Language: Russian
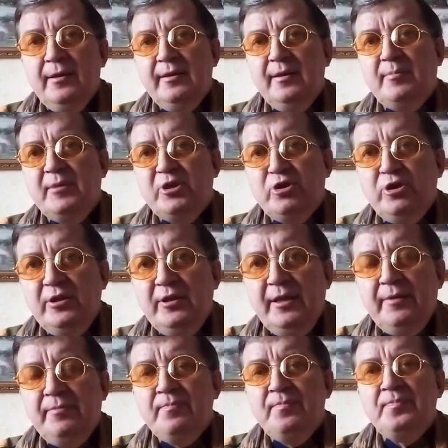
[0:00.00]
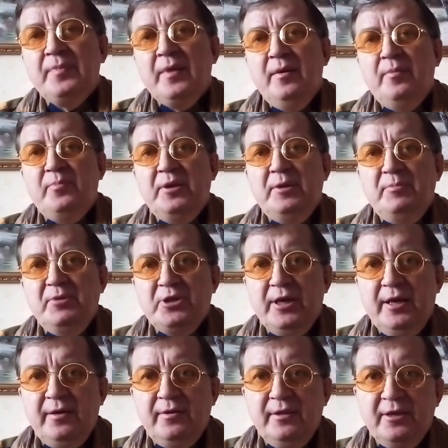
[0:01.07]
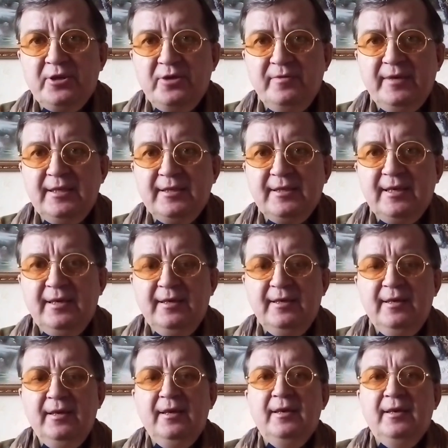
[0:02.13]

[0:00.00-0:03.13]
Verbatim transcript: на машины, перемещают наши войска.